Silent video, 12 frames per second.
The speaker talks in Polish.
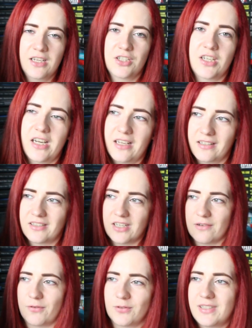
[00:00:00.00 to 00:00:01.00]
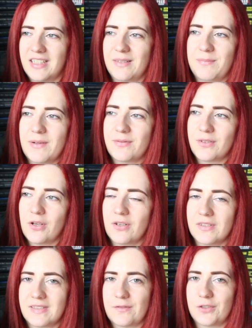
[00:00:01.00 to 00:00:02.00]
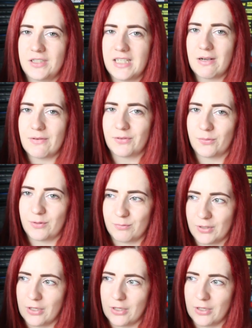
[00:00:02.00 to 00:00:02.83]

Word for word: Że czy ewolucja na pewno zawsze działa w dobrym